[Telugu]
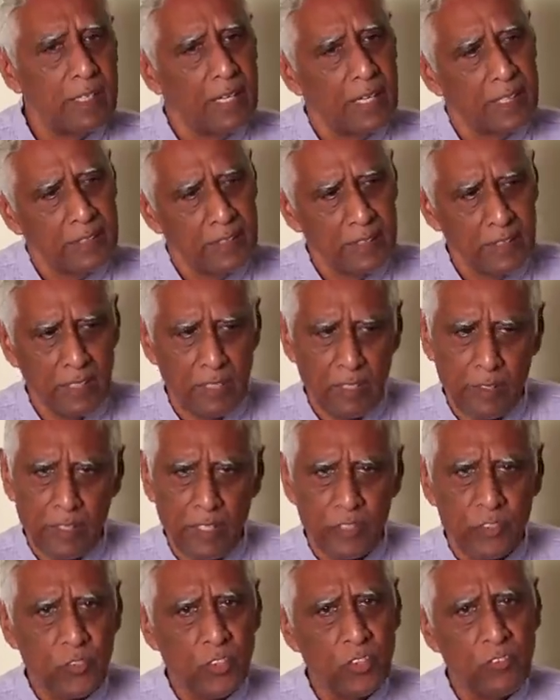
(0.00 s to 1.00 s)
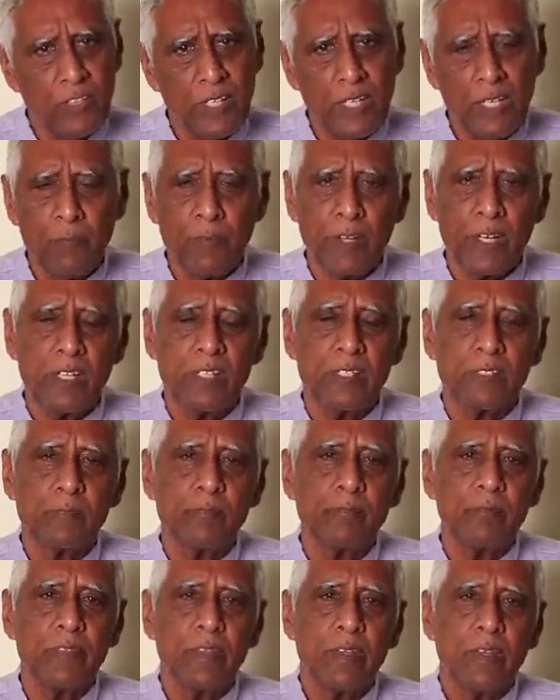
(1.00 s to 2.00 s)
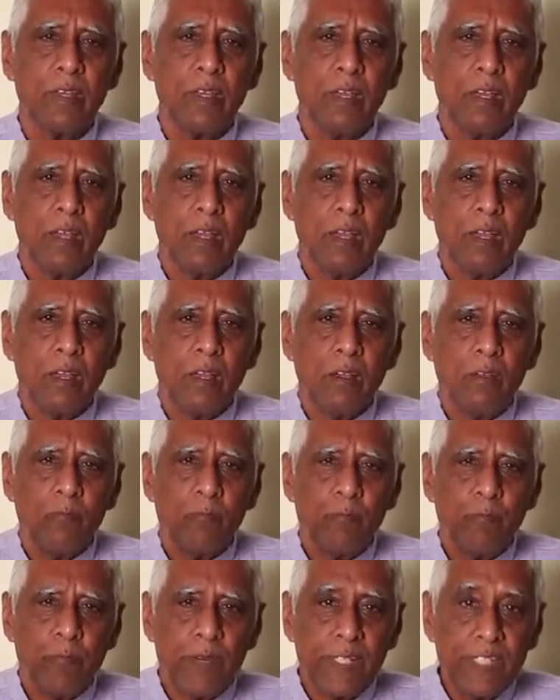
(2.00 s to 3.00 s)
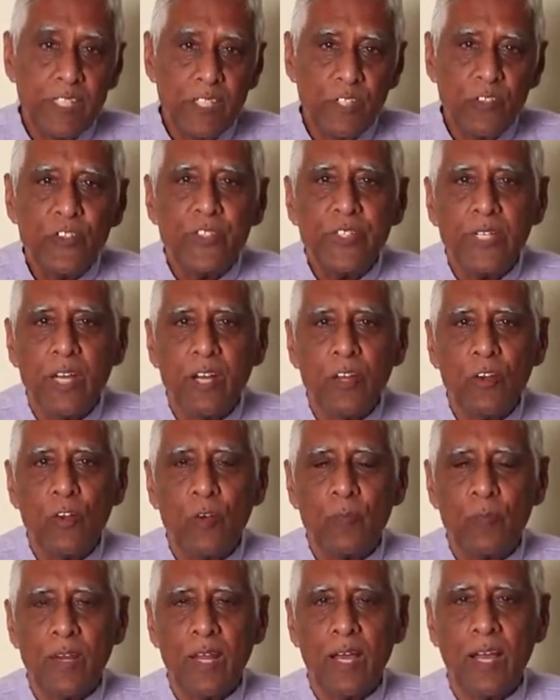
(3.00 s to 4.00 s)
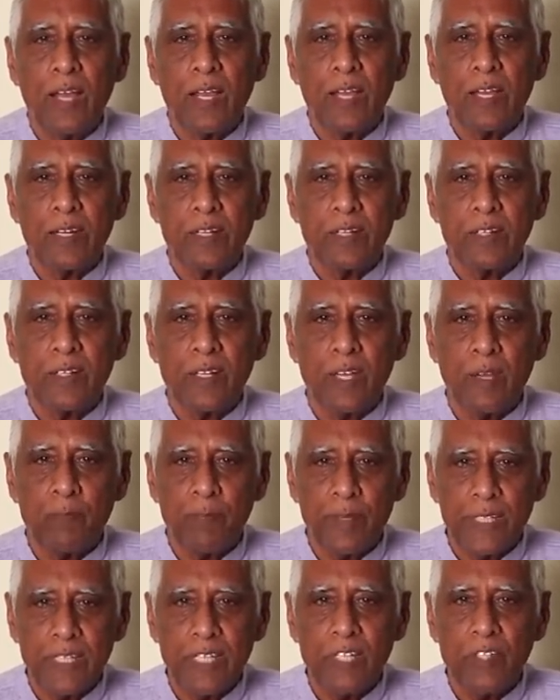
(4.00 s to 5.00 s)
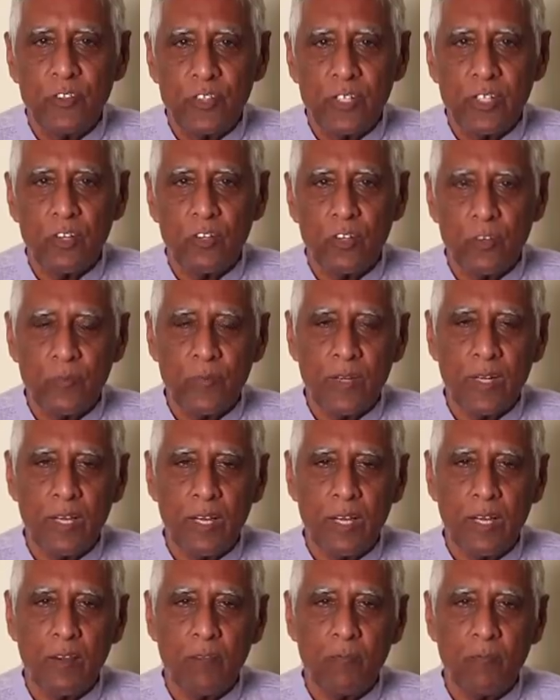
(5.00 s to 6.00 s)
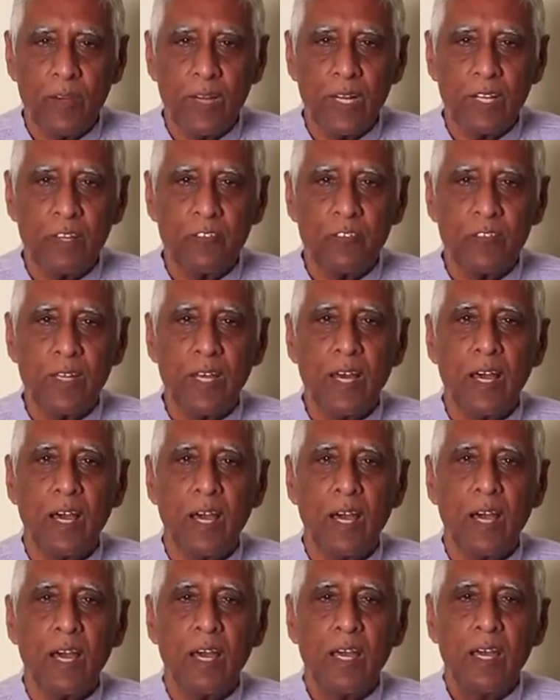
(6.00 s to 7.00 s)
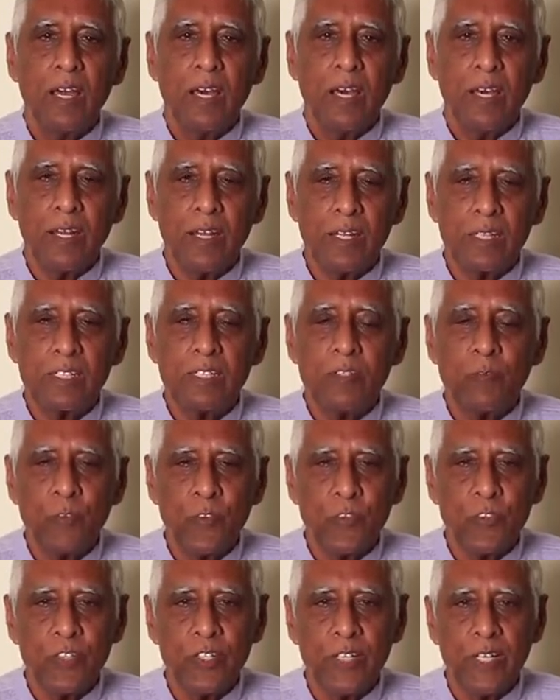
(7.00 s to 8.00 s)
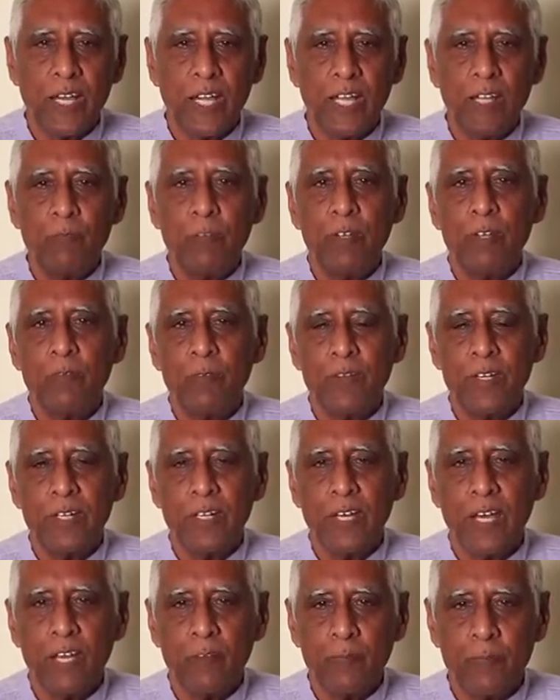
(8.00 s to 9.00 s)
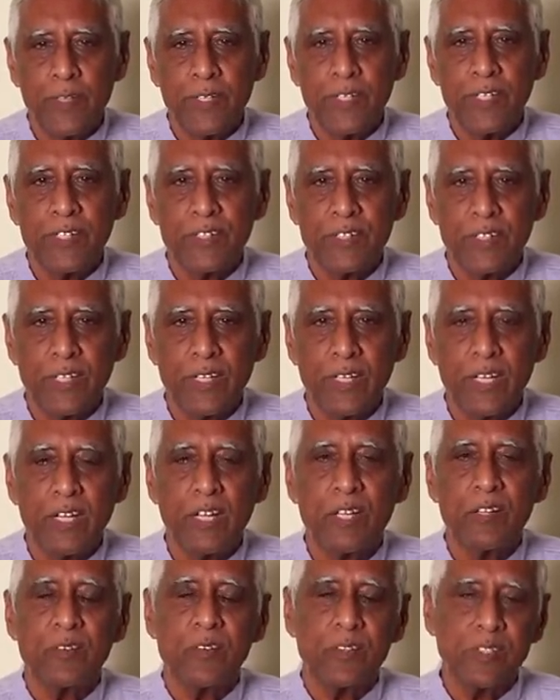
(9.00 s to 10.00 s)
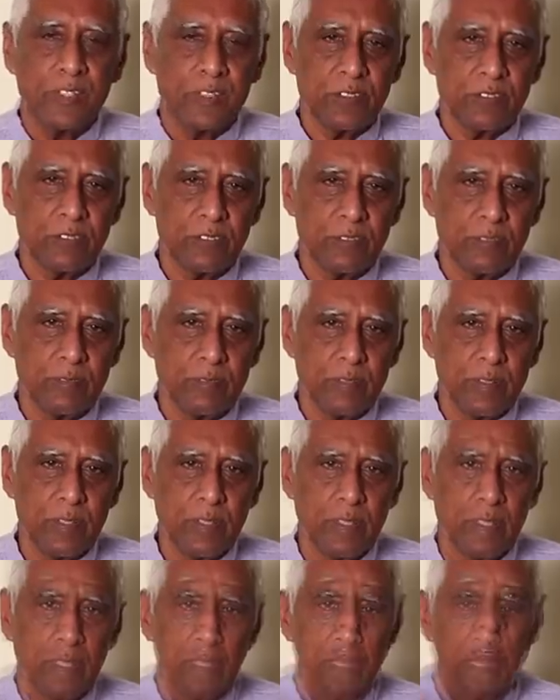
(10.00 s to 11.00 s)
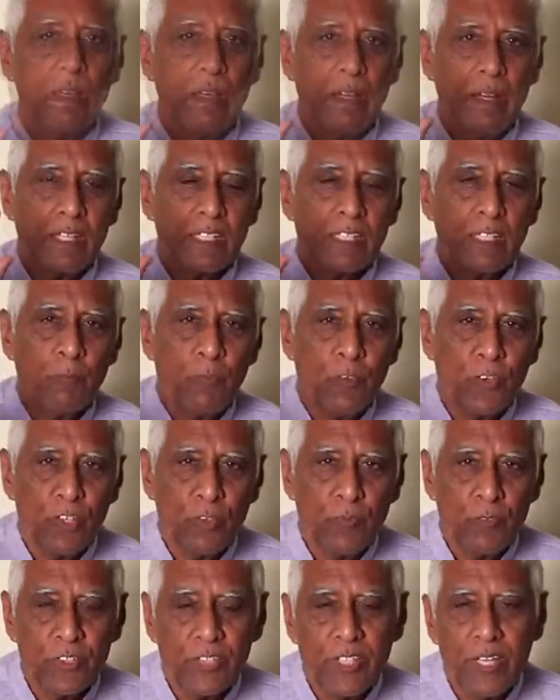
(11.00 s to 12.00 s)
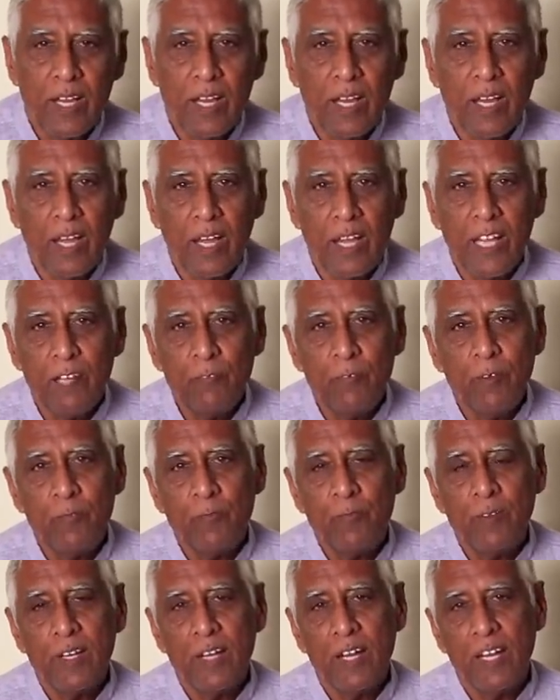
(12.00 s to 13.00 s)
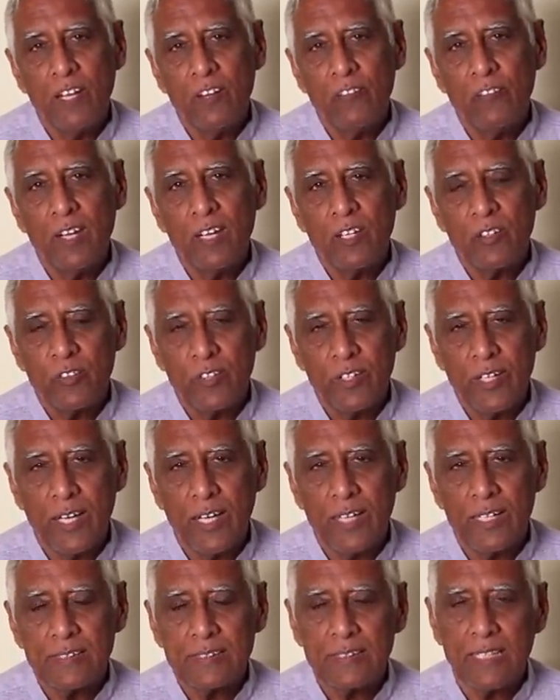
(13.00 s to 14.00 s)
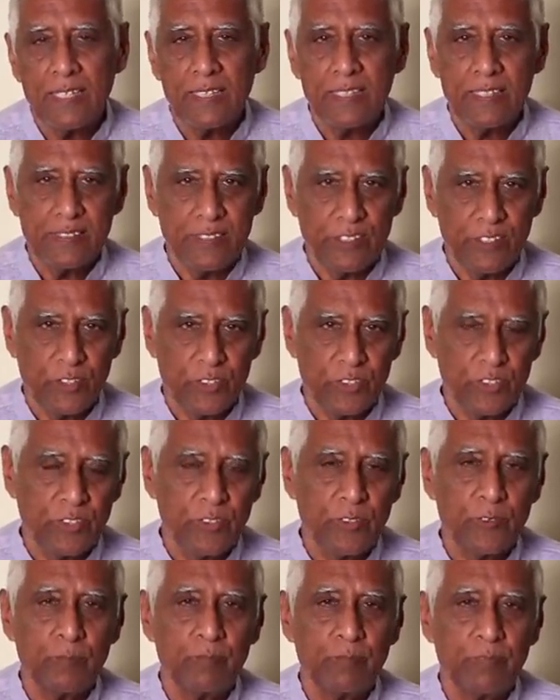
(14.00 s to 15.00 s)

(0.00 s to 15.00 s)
డాక్టర్కి ఇలా నడుచుకొని వెళ్ళినా పర్లేదు పది నిమిషాల లోపల కరెక్ట్గా పదే నిమిషాల లోపల మనకు ఉన్న రక్తపోటుని హై బీపీని హైపర్ టెన్షన్ని కంట్రోల్ చేస్తుంది రక్తపోటు ముద్ర హైబీపీ లేని వాళ్ళు కూడా సాధన చేయవచ్చును